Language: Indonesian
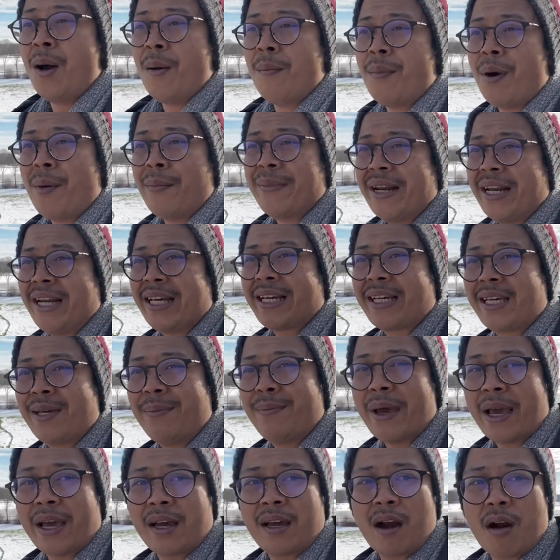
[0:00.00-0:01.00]
memiliki
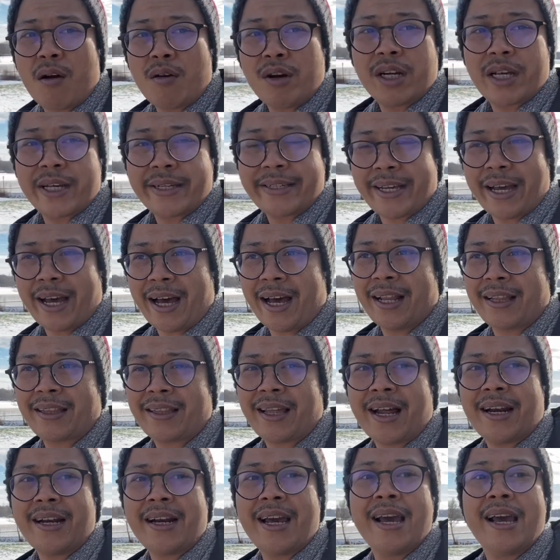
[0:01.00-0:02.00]
background
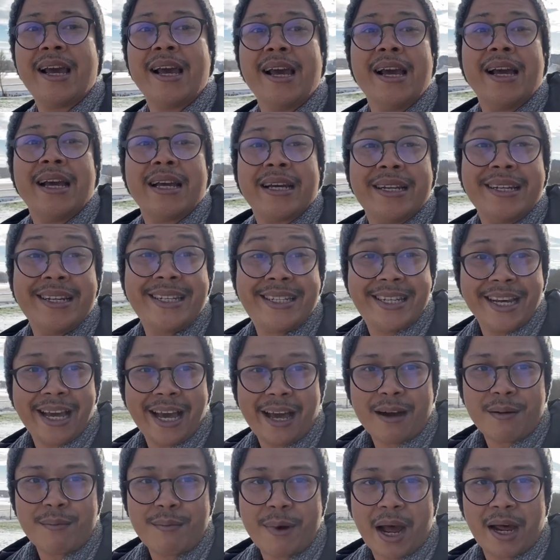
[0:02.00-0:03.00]
kesehatan di
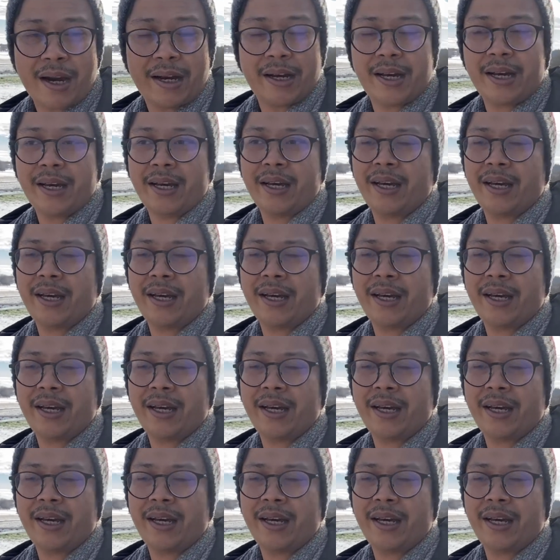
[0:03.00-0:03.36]
Jerman.